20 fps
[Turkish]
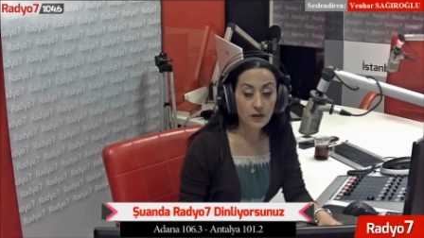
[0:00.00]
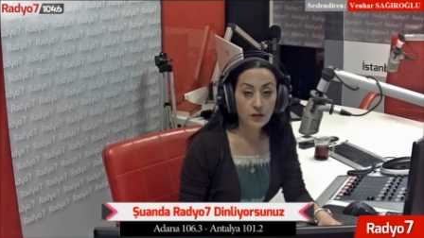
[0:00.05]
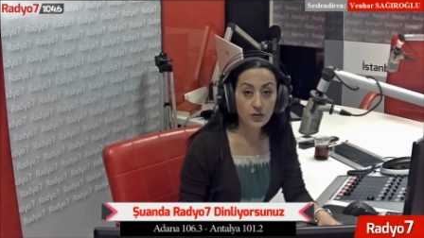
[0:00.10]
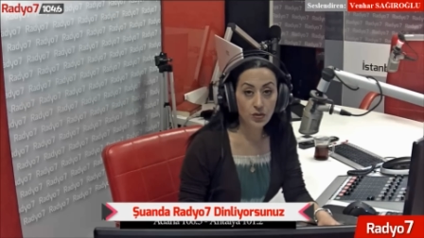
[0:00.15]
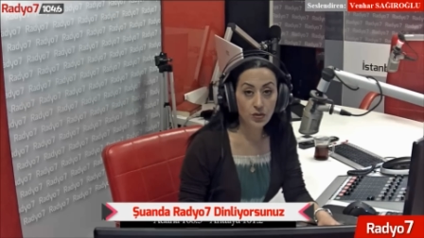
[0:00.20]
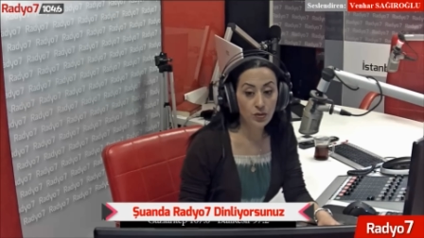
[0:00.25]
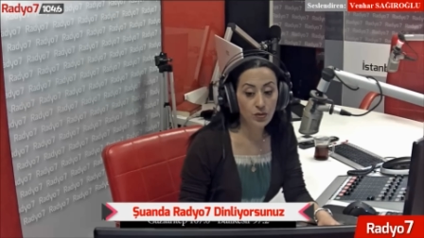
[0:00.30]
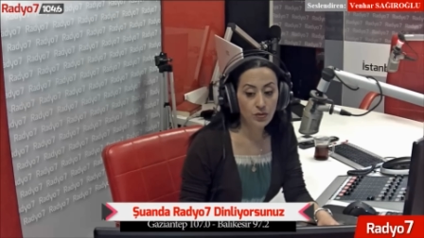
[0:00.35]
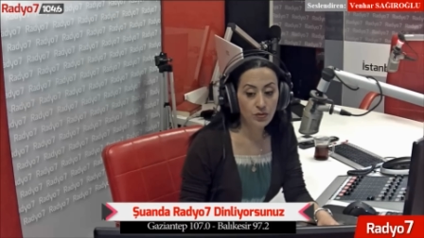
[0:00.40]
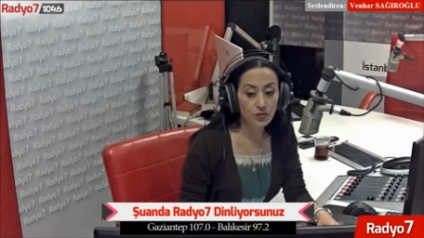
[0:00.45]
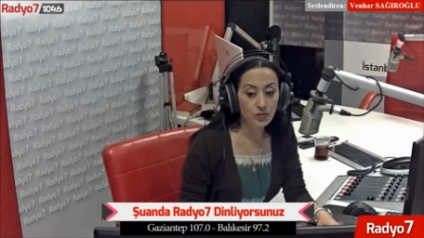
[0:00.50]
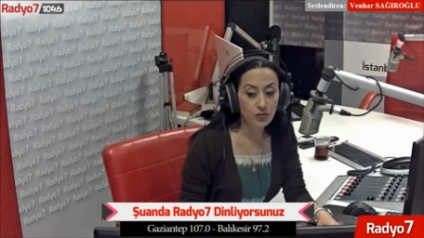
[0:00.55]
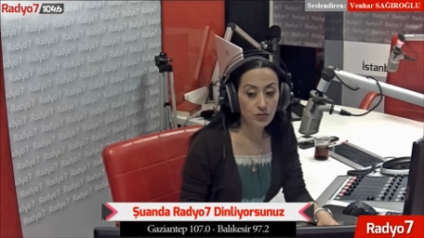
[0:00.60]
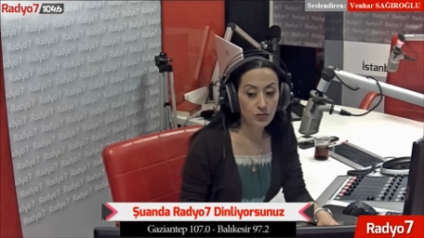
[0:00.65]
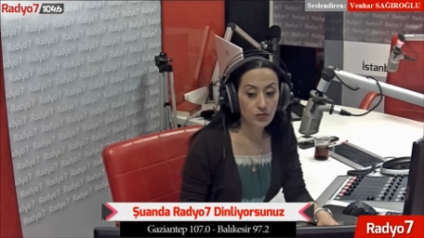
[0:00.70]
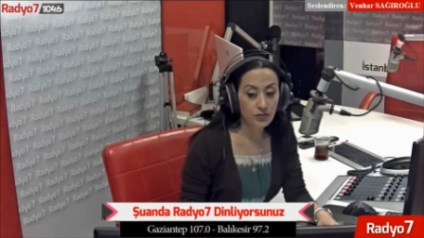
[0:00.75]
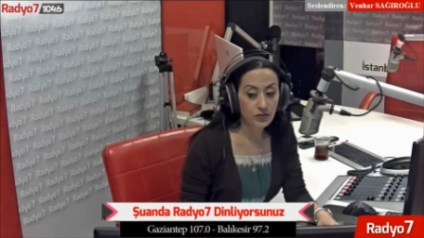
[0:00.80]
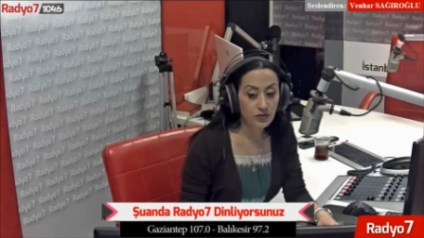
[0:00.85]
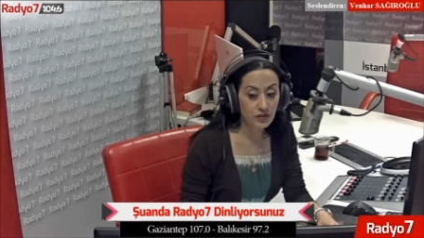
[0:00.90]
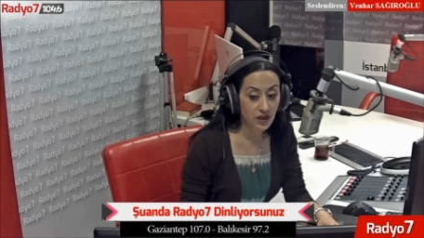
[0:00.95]
gülün
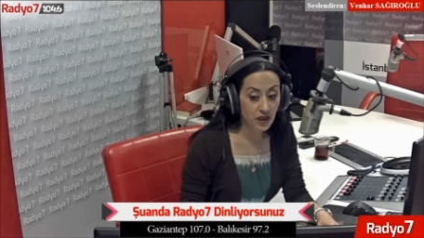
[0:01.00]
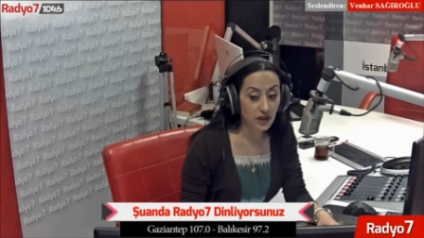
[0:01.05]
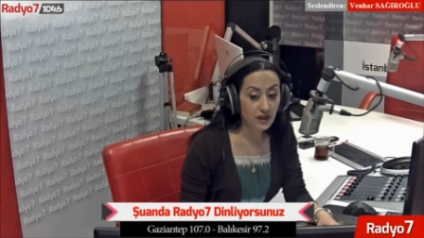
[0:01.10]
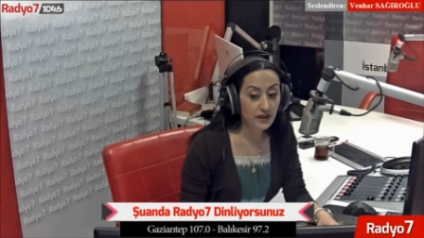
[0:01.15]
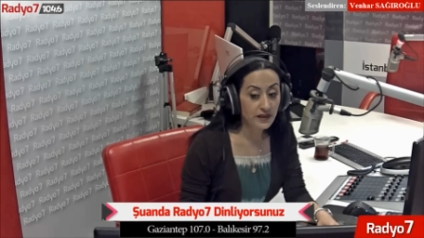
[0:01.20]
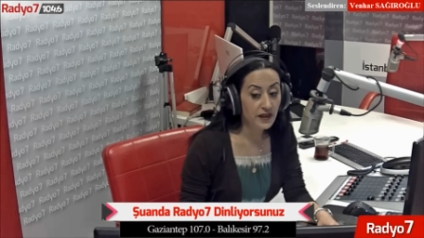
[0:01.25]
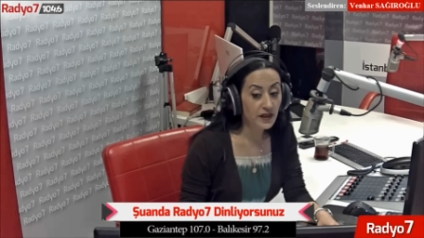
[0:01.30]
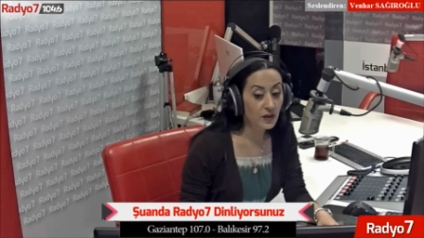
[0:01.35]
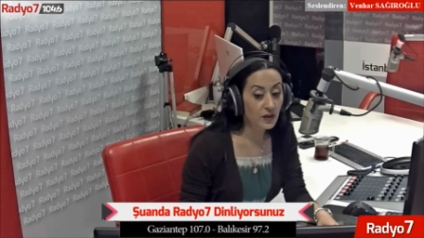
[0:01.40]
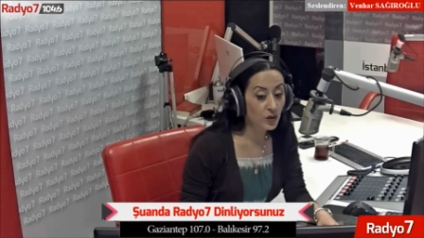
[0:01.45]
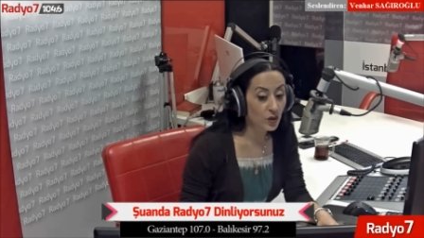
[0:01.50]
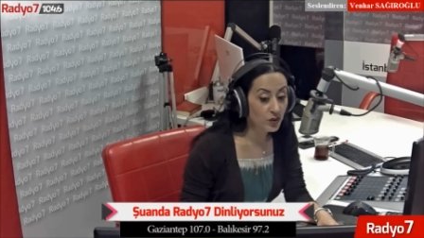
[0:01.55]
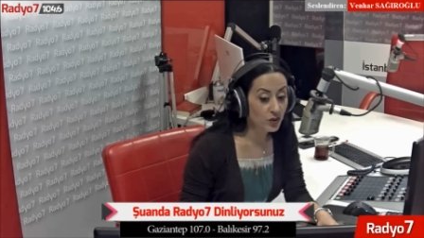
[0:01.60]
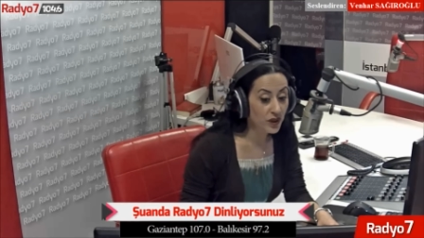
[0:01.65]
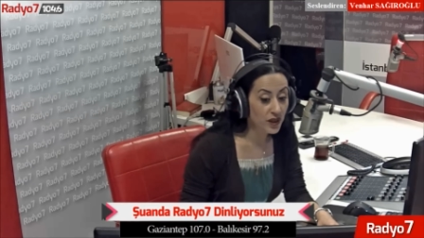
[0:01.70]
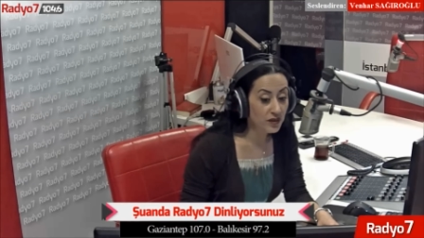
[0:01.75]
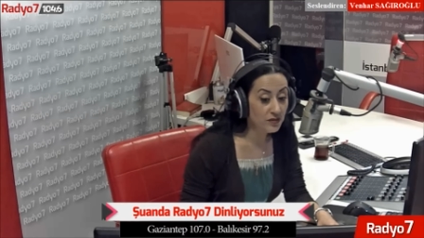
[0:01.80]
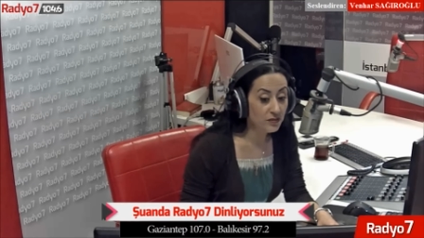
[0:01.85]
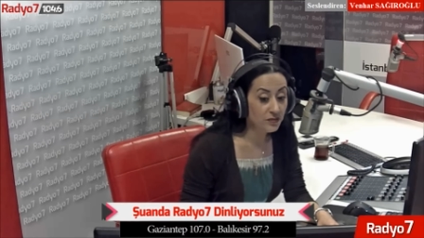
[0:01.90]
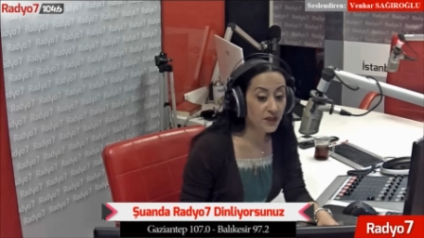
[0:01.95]
dalına
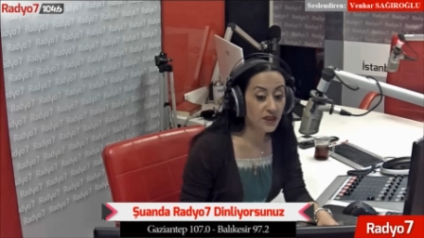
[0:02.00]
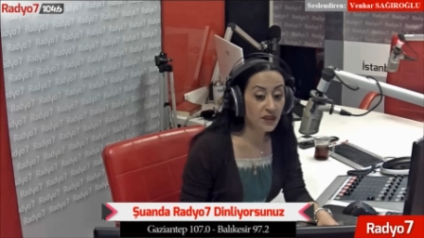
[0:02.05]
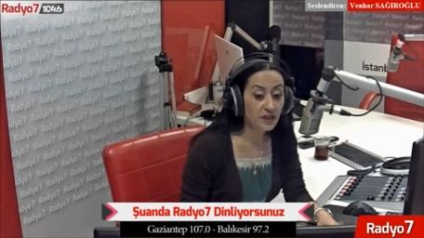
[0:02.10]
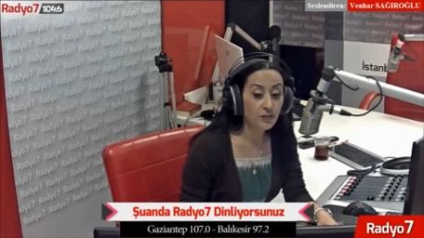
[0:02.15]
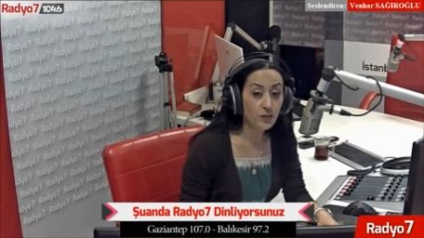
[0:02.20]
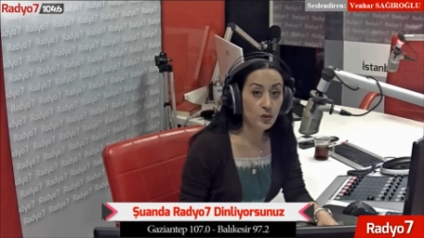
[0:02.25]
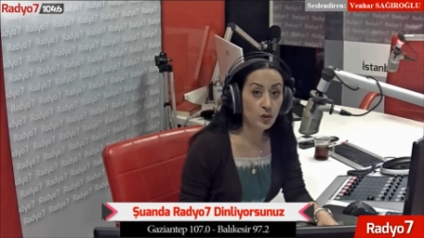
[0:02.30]
konan bir